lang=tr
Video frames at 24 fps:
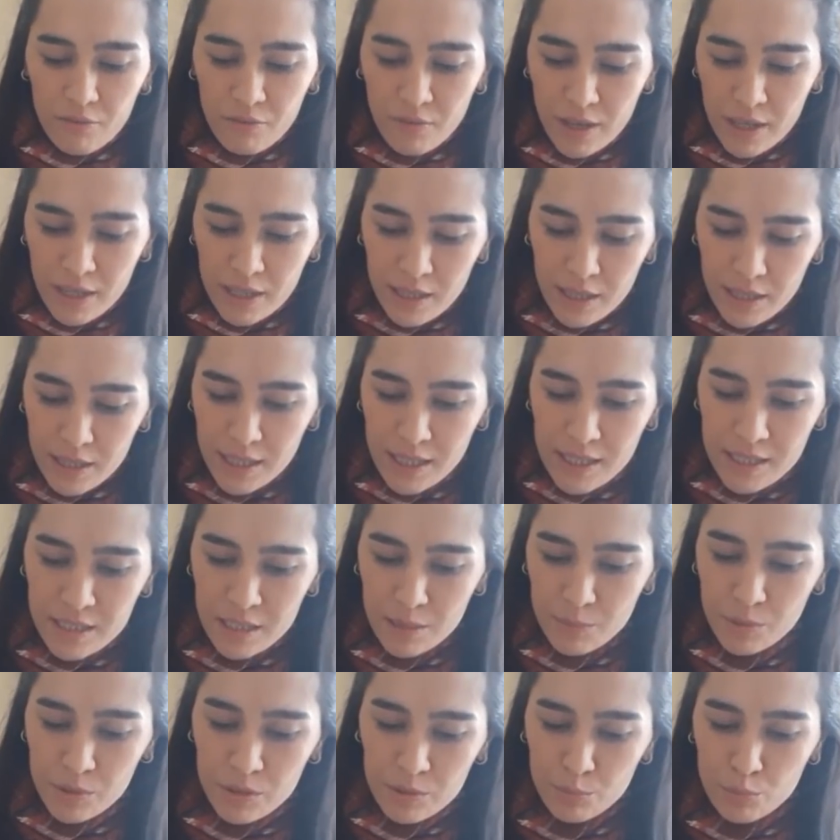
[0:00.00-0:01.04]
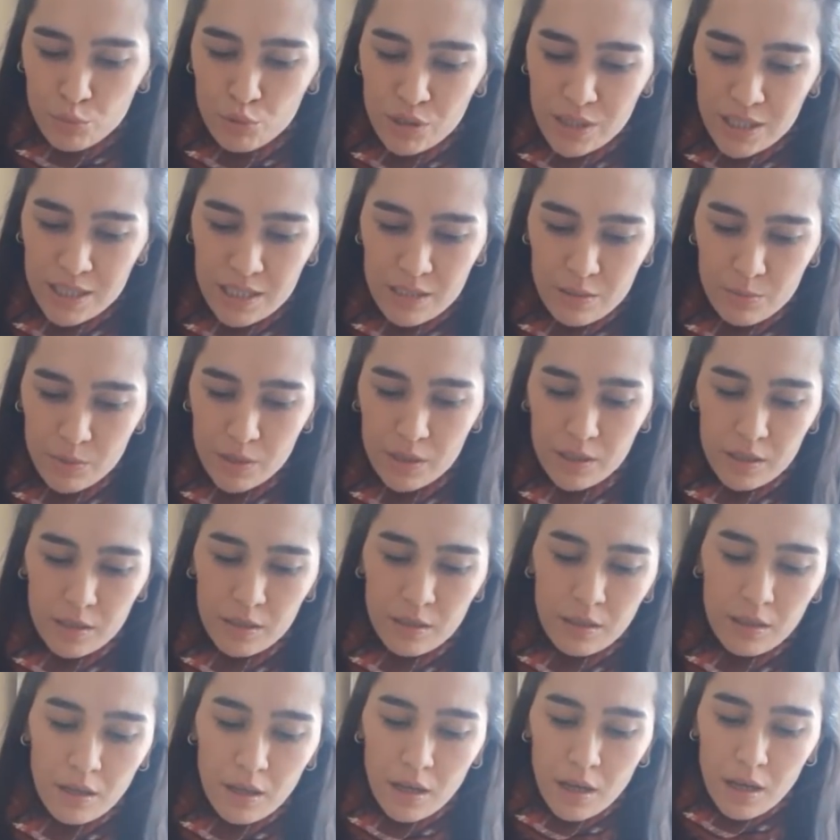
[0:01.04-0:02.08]
Ve e, kitabın bu
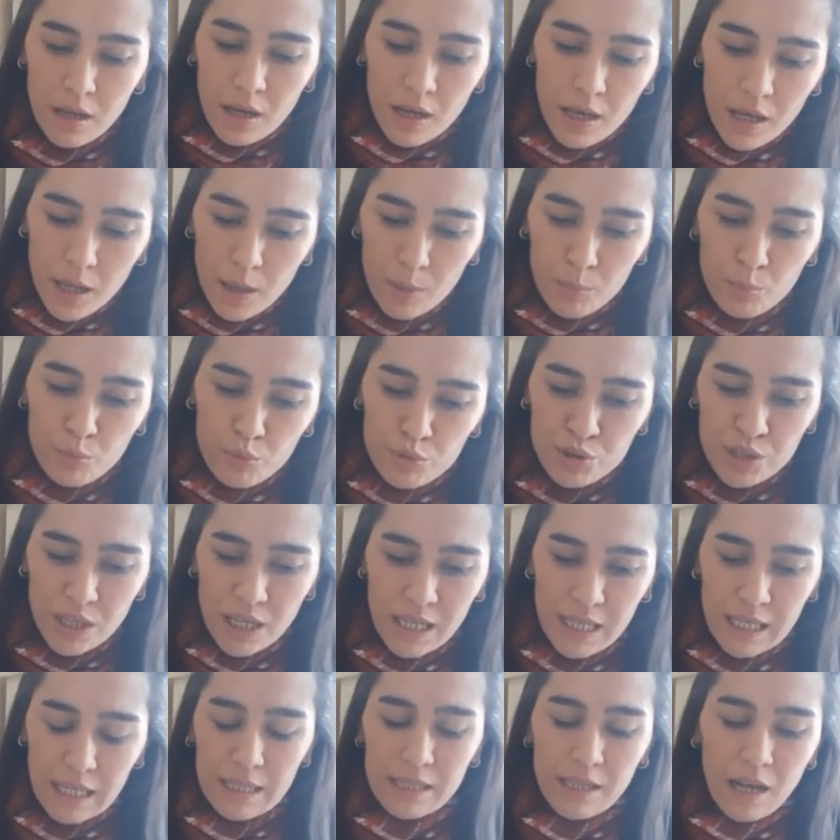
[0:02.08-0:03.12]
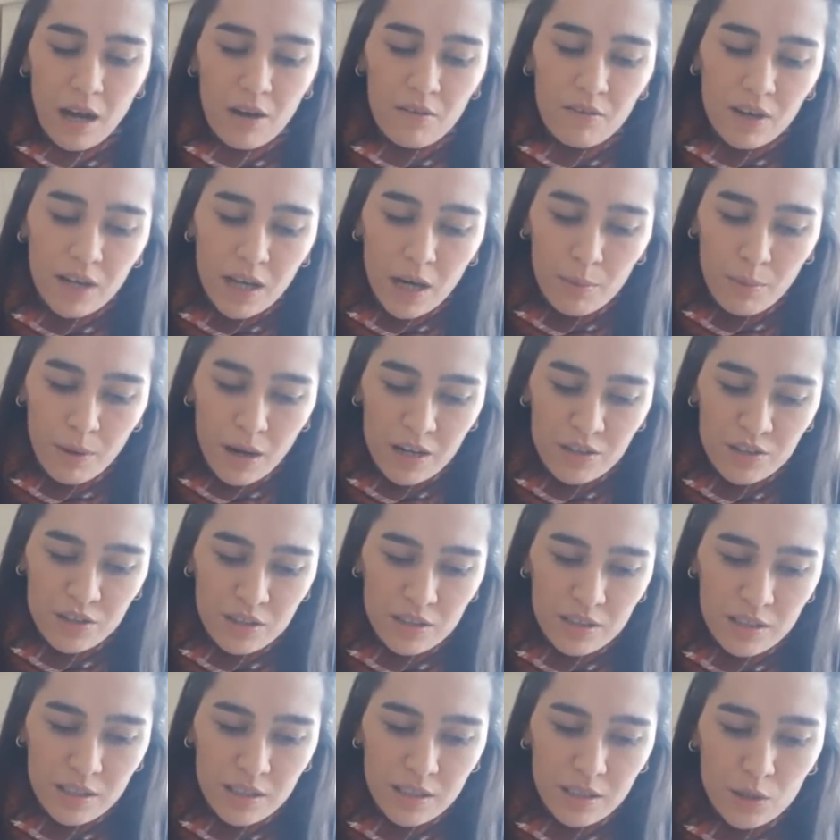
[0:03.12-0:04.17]
kısmını e, bu şekilde hava
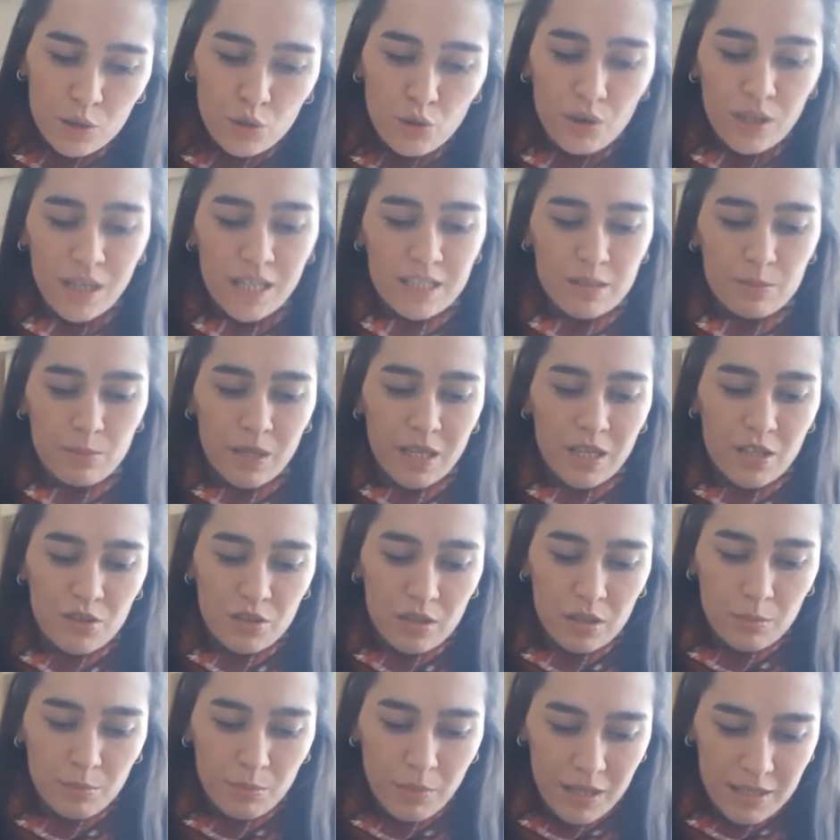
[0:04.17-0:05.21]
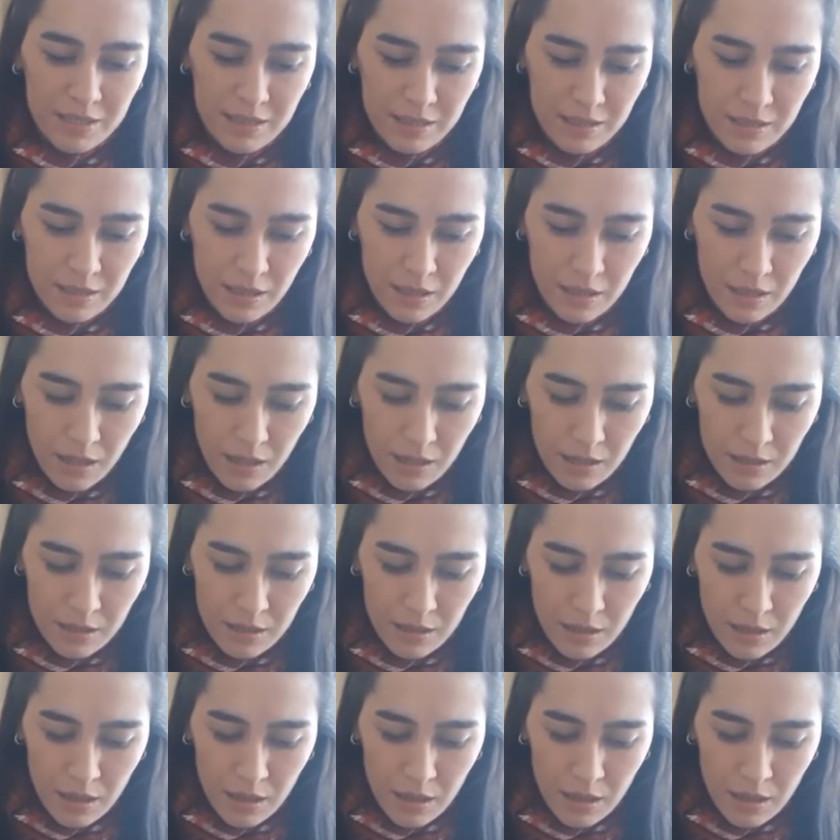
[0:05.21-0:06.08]
kabarcıklarını yok etmek için bastırarak